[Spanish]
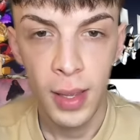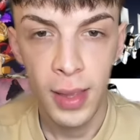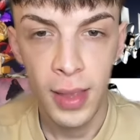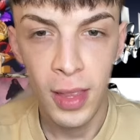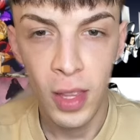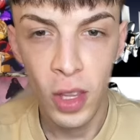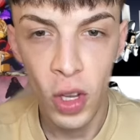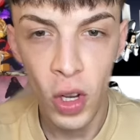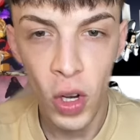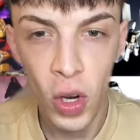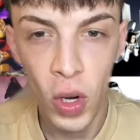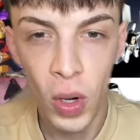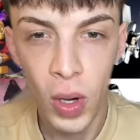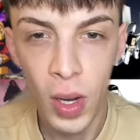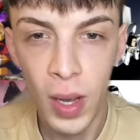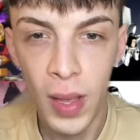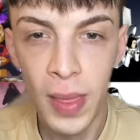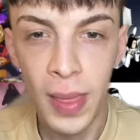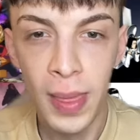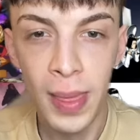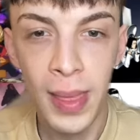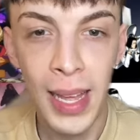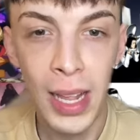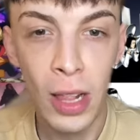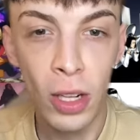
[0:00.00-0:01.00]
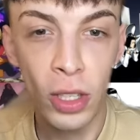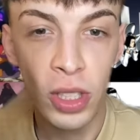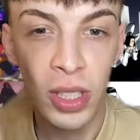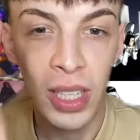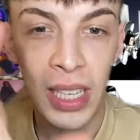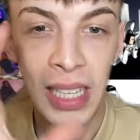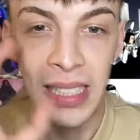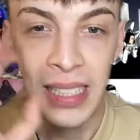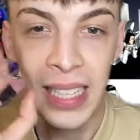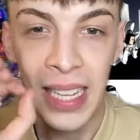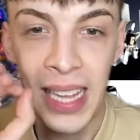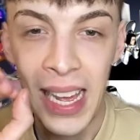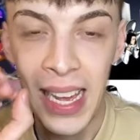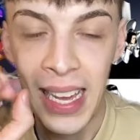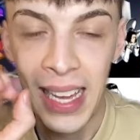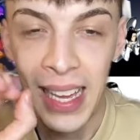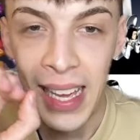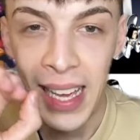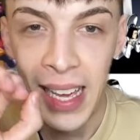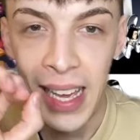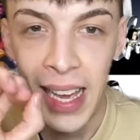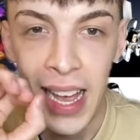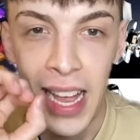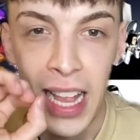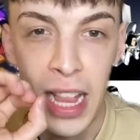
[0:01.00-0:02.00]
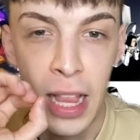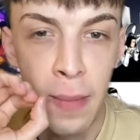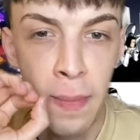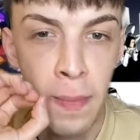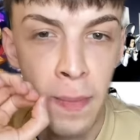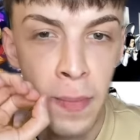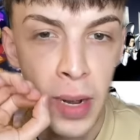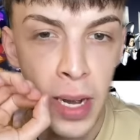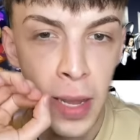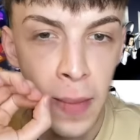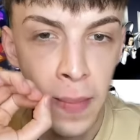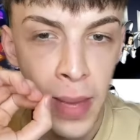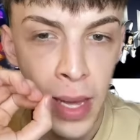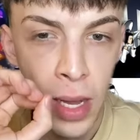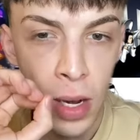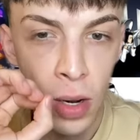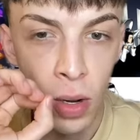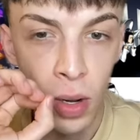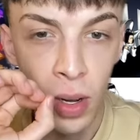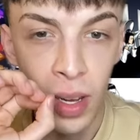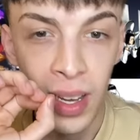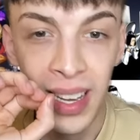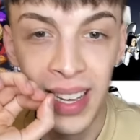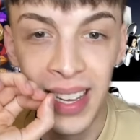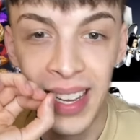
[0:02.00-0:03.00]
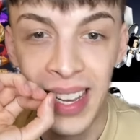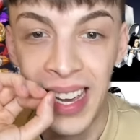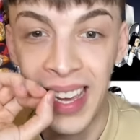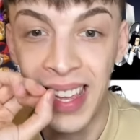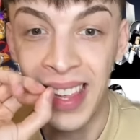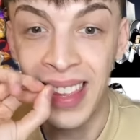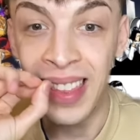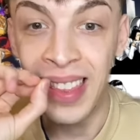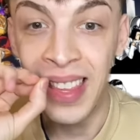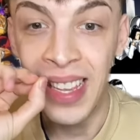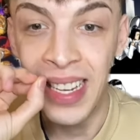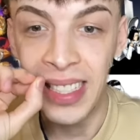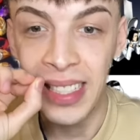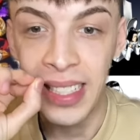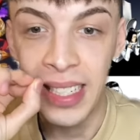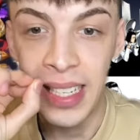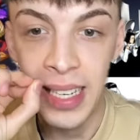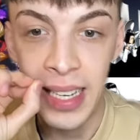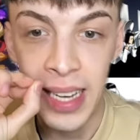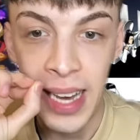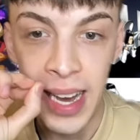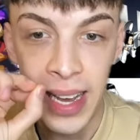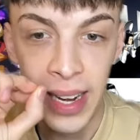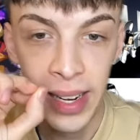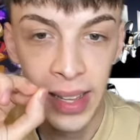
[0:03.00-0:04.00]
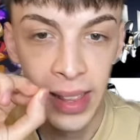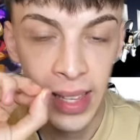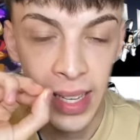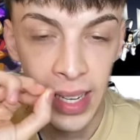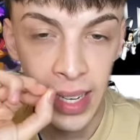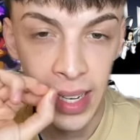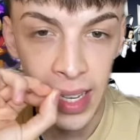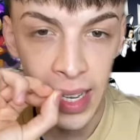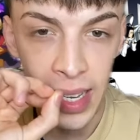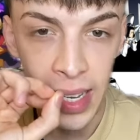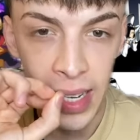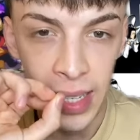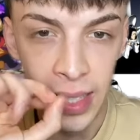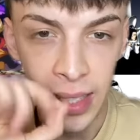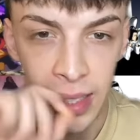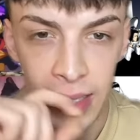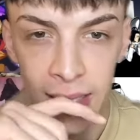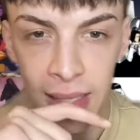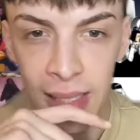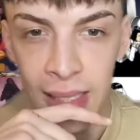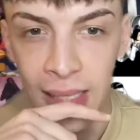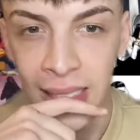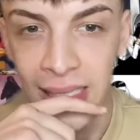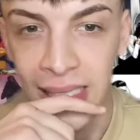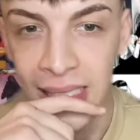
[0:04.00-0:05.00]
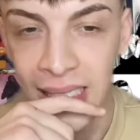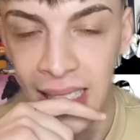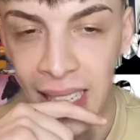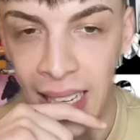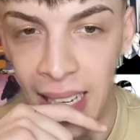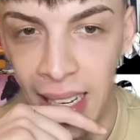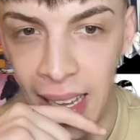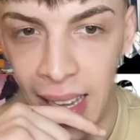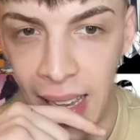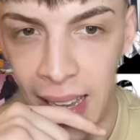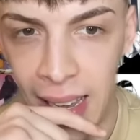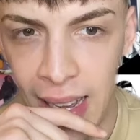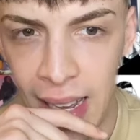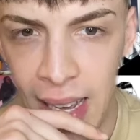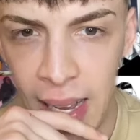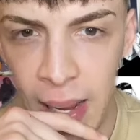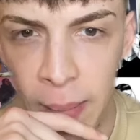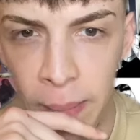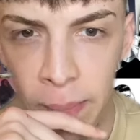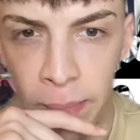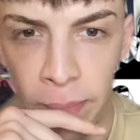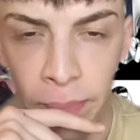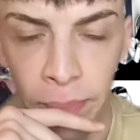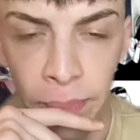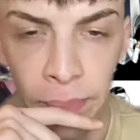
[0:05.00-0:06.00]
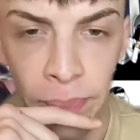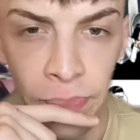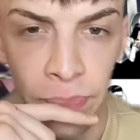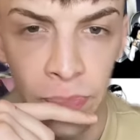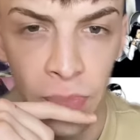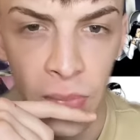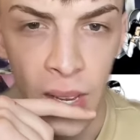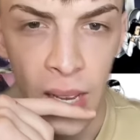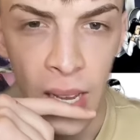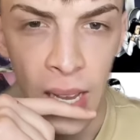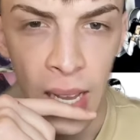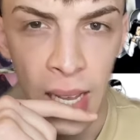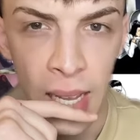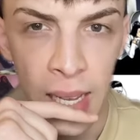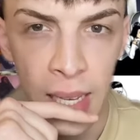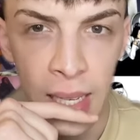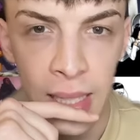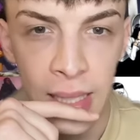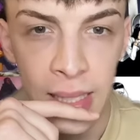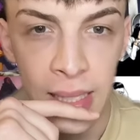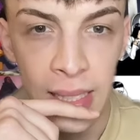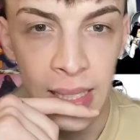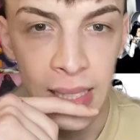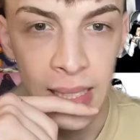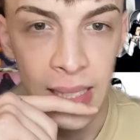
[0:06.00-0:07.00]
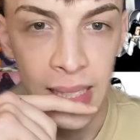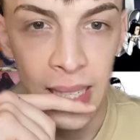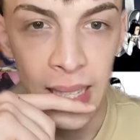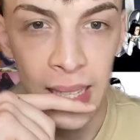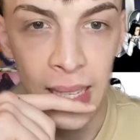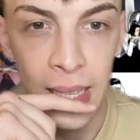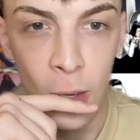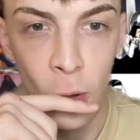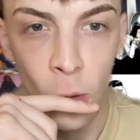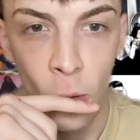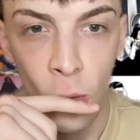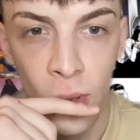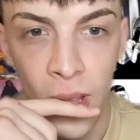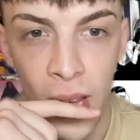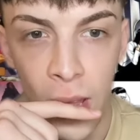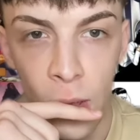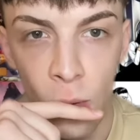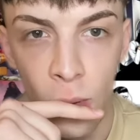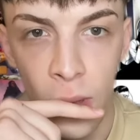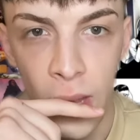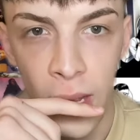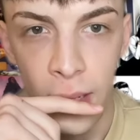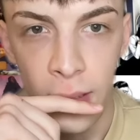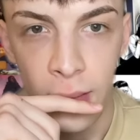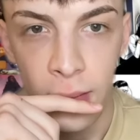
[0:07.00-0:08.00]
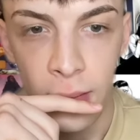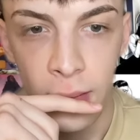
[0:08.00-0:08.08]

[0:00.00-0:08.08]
Yo, de los que están aquí, el primero que descartaría sería, sin ninguna duda,